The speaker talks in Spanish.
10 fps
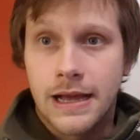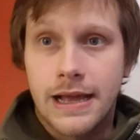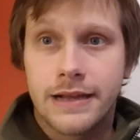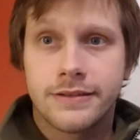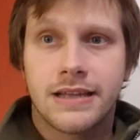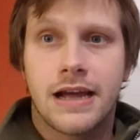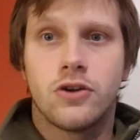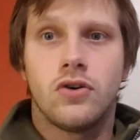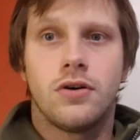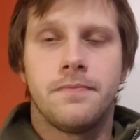
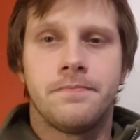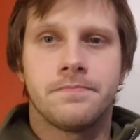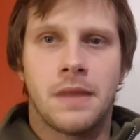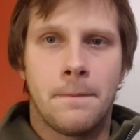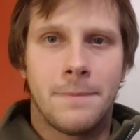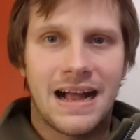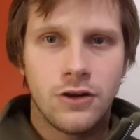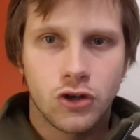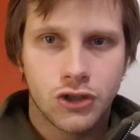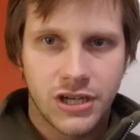Entraron mm,
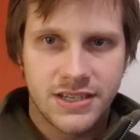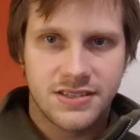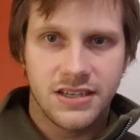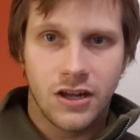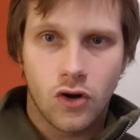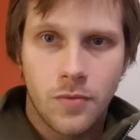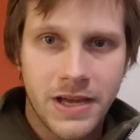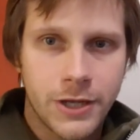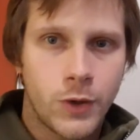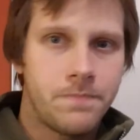Baloyes y
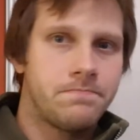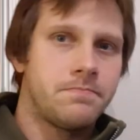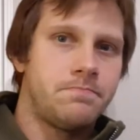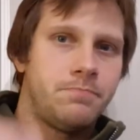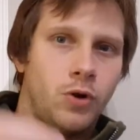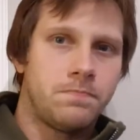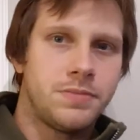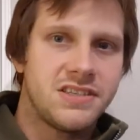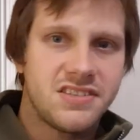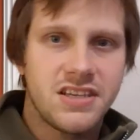Romero por
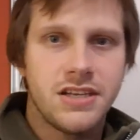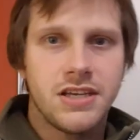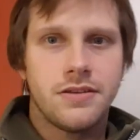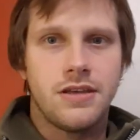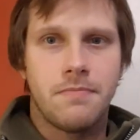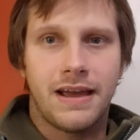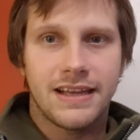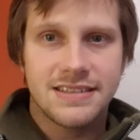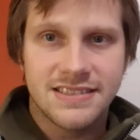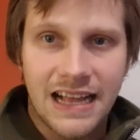Piscini y
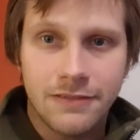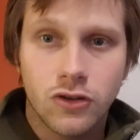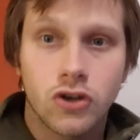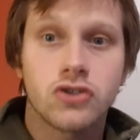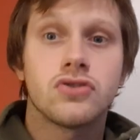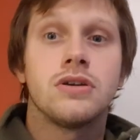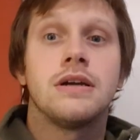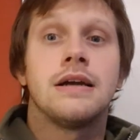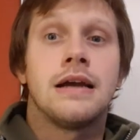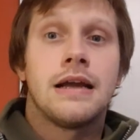Michael Santos.
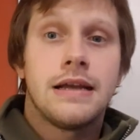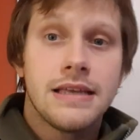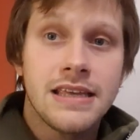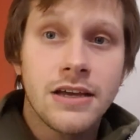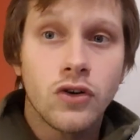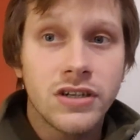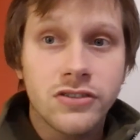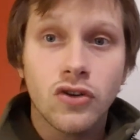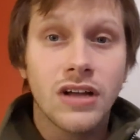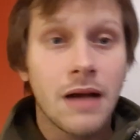Y con
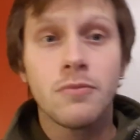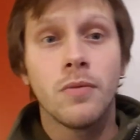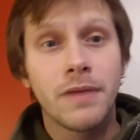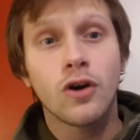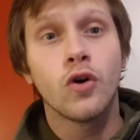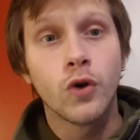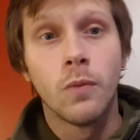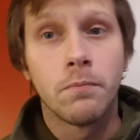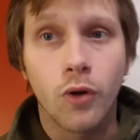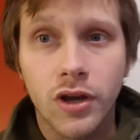esos cambios mejoró
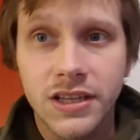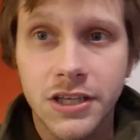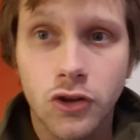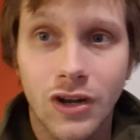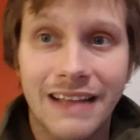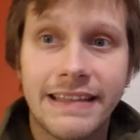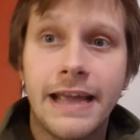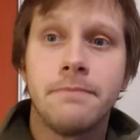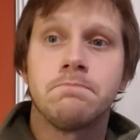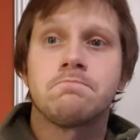un poquitito la
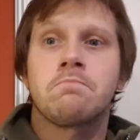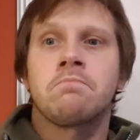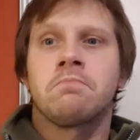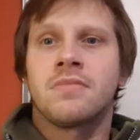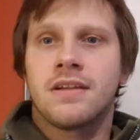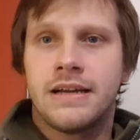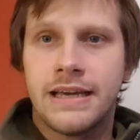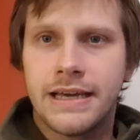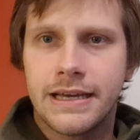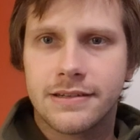T.
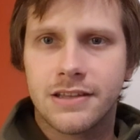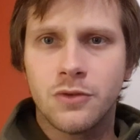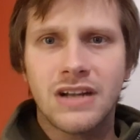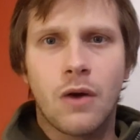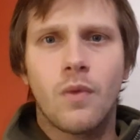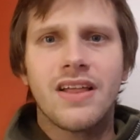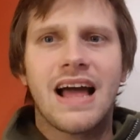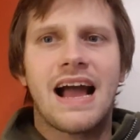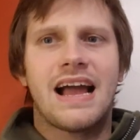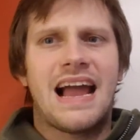Este, de una
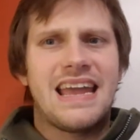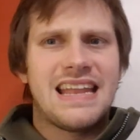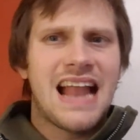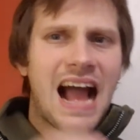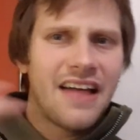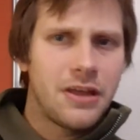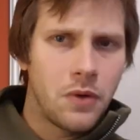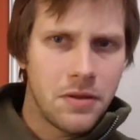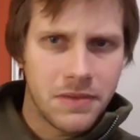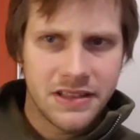jugada aislada
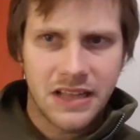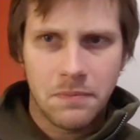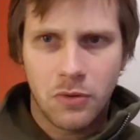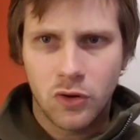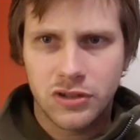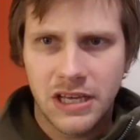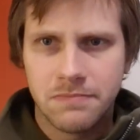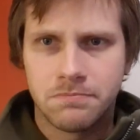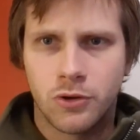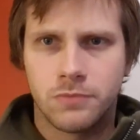igualmente al poco
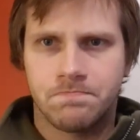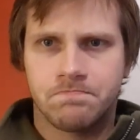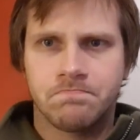tiempo.